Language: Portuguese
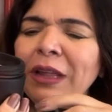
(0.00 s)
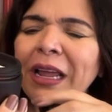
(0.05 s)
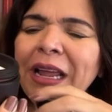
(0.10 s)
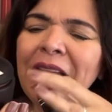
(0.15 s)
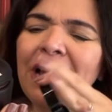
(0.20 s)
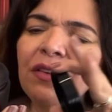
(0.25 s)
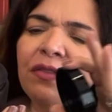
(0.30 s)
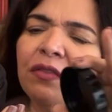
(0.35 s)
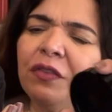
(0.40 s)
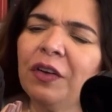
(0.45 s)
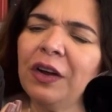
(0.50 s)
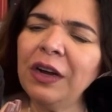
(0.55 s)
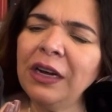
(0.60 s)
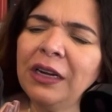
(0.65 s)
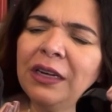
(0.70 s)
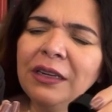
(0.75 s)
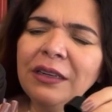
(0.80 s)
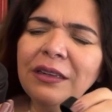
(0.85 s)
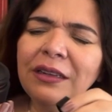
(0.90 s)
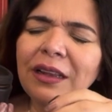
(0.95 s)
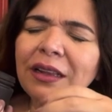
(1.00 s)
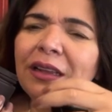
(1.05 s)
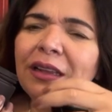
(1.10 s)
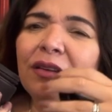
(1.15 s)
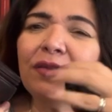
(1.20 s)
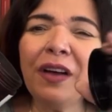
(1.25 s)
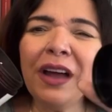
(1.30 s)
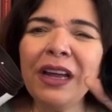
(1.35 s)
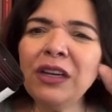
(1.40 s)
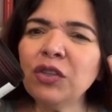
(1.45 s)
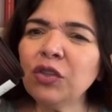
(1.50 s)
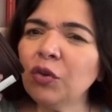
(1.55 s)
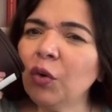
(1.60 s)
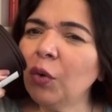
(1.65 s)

tem lavanda, tem várias